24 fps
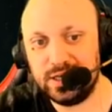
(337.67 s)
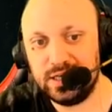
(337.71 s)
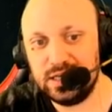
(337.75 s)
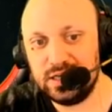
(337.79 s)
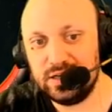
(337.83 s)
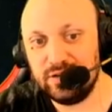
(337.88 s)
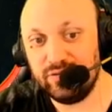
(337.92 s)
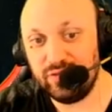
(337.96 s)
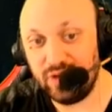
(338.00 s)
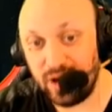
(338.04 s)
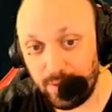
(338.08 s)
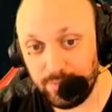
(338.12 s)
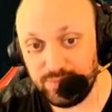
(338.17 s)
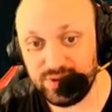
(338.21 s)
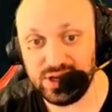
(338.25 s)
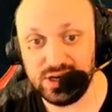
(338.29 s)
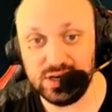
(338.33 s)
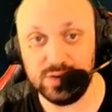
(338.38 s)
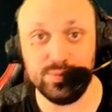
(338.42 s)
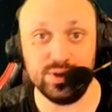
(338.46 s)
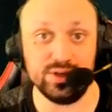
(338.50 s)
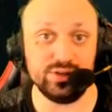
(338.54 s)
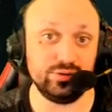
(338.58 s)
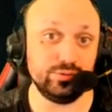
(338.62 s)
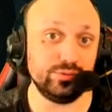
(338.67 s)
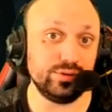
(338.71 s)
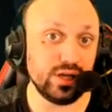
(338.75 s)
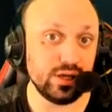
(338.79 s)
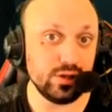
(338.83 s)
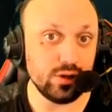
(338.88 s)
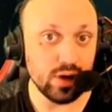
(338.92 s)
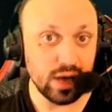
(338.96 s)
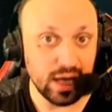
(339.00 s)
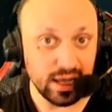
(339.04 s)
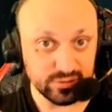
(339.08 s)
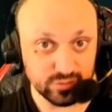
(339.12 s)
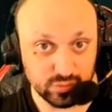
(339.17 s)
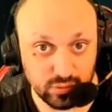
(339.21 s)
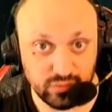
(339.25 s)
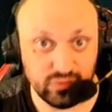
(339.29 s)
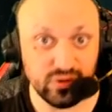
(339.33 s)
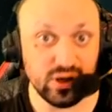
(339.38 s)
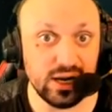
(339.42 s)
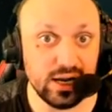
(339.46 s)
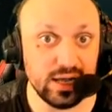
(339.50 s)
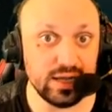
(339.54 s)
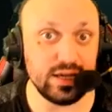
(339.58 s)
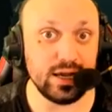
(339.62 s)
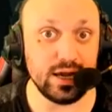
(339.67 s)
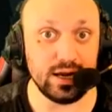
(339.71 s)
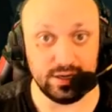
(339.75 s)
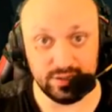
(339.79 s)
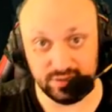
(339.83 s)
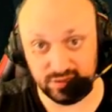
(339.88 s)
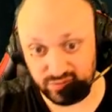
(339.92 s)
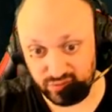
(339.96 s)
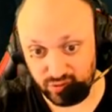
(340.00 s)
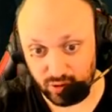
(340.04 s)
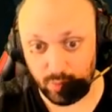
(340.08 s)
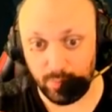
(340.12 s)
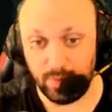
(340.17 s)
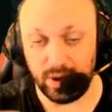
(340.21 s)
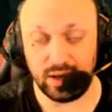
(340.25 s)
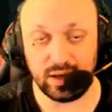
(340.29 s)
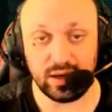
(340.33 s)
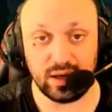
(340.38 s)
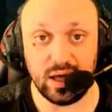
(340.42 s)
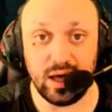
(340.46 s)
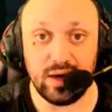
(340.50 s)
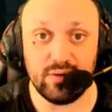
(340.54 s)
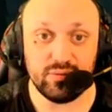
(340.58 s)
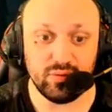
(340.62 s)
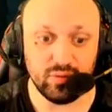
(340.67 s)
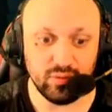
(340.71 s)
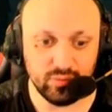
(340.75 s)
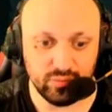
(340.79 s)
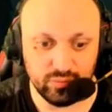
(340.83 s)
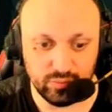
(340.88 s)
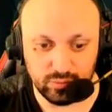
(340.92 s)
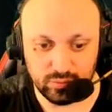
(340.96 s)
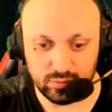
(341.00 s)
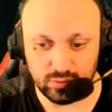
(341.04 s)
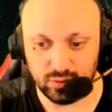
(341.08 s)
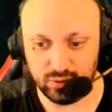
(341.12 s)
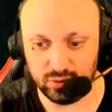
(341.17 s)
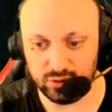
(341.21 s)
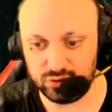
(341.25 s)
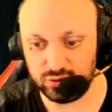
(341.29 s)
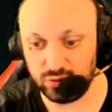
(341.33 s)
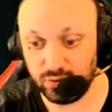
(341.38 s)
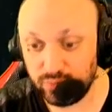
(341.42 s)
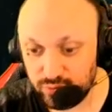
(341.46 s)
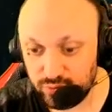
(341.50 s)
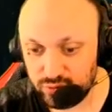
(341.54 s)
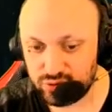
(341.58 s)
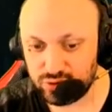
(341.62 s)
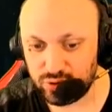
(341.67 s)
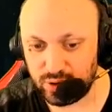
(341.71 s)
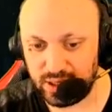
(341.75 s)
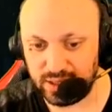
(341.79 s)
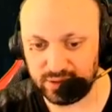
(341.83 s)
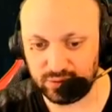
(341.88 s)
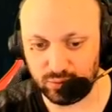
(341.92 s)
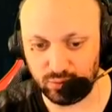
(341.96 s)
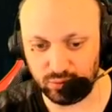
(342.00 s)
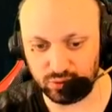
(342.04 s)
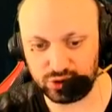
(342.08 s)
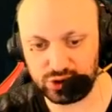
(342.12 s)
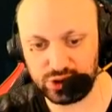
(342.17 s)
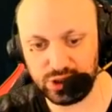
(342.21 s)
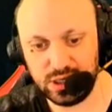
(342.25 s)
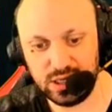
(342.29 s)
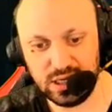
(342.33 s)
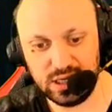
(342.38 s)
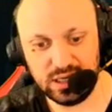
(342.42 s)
va amener les maisons d'ailleurs à se faire la guerre. Les différents magraves vont se foutre sur la tronche.